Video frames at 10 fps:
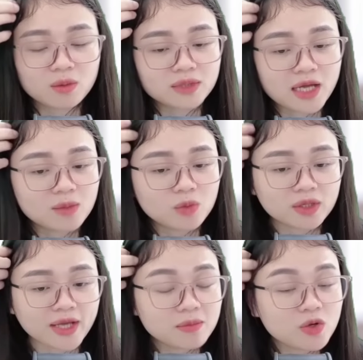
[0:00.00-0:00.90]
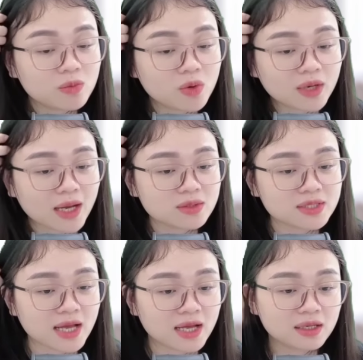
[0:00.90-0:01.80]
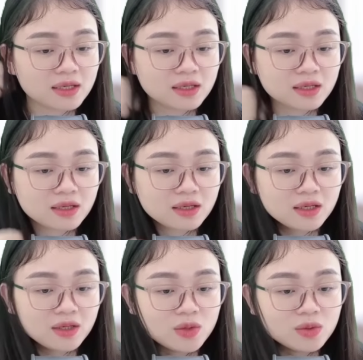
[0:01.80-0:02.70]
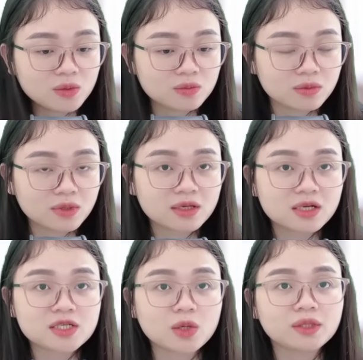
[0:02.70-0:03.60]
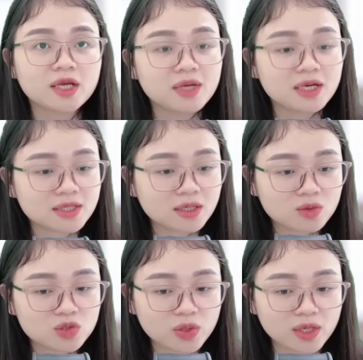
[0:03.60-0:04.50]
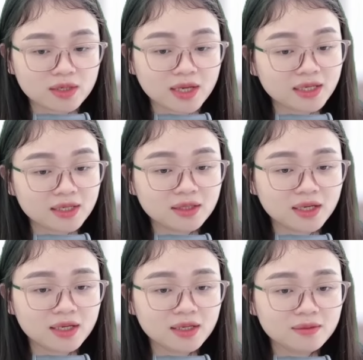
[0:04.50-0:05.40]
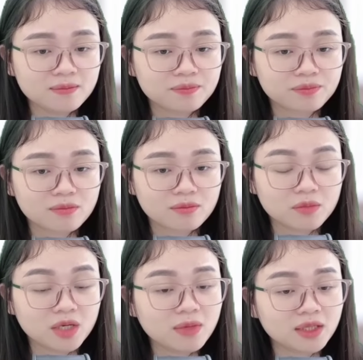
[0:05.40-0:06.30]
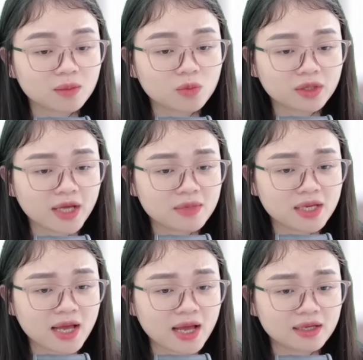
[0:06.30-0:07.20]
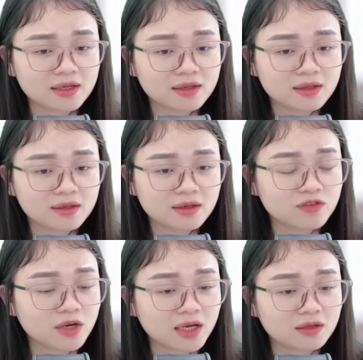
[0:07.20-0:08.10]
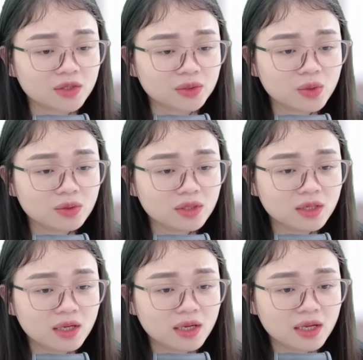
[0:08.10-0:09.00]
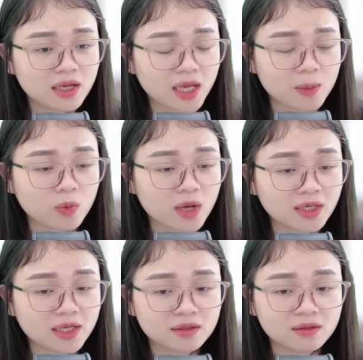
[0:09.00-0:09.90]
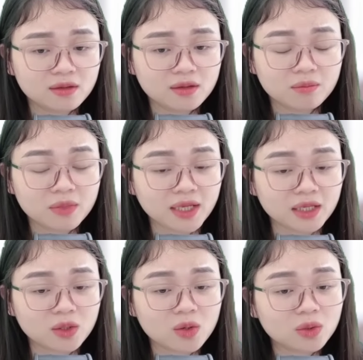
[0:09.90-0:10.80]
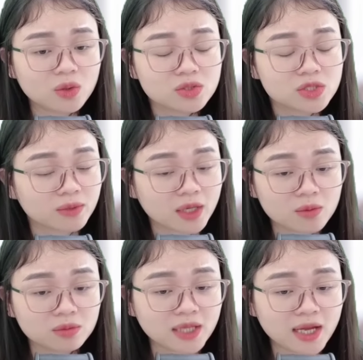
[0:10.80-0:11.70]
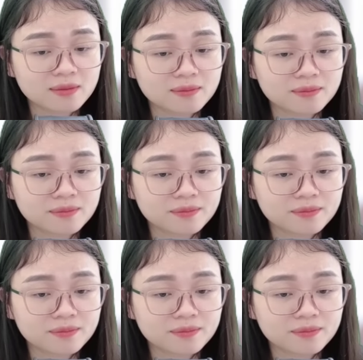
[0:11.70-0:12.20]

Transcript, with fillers: Ông ta là một kẻ mưu mô cáo giả Nếu không Sao có thể bịa ra câu chuyện hay đến thế Biến mình thành một kẻ bị hại lại vừa là người tốt Em quá ngây thơ mới thành con tốt trong tay ông ta